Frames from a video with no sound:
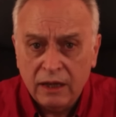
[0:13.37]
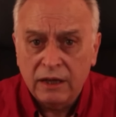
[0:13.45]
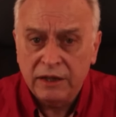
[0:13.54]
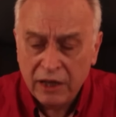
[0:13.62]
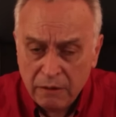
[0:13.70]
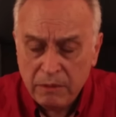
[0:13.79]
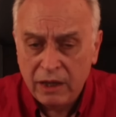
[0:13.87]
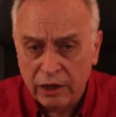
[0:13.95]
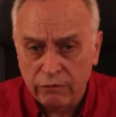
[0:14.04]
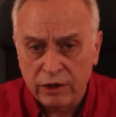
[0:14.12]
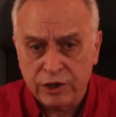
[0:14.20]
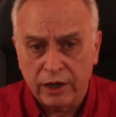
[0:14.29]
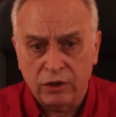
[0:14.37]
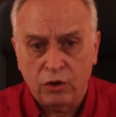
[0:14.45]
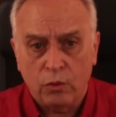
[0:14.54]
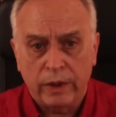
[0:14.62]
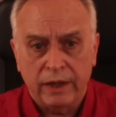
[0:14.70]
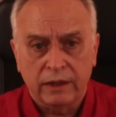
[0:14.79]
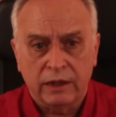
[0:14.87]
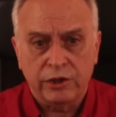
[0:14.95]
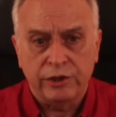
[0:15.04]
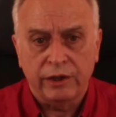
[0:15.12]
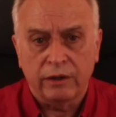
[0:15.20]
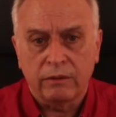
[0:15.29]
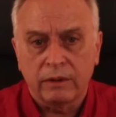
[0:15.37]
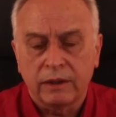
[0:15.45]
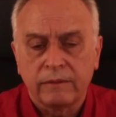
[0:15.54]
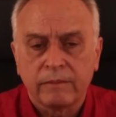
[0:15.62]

nel 1945.